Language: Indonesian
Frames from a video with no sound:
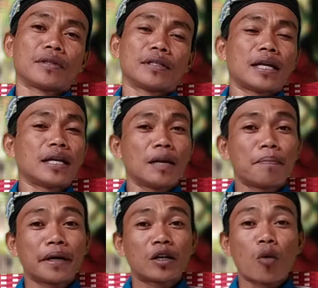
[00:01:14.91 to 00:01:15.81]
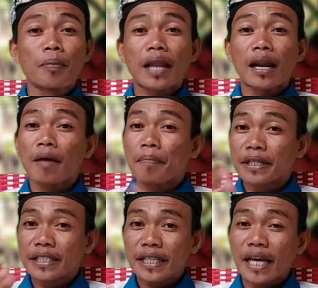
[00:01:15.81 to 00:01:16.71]
Jadi lebih dominan
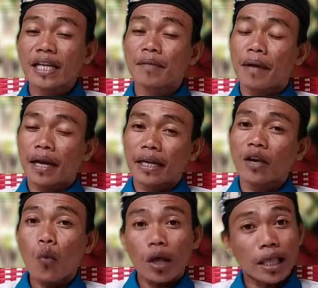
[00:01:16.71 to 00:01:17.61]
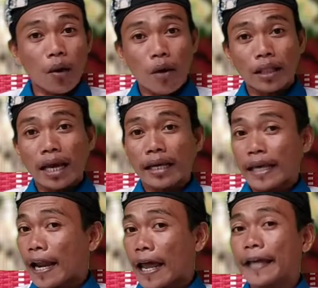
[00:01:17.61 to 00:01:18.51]
kebencian dibanding watak-watak
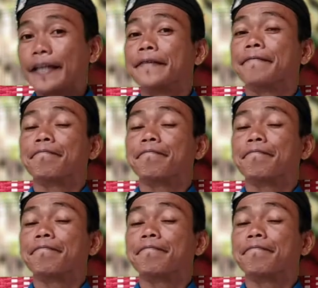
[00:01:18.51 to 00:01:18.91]
yang lain.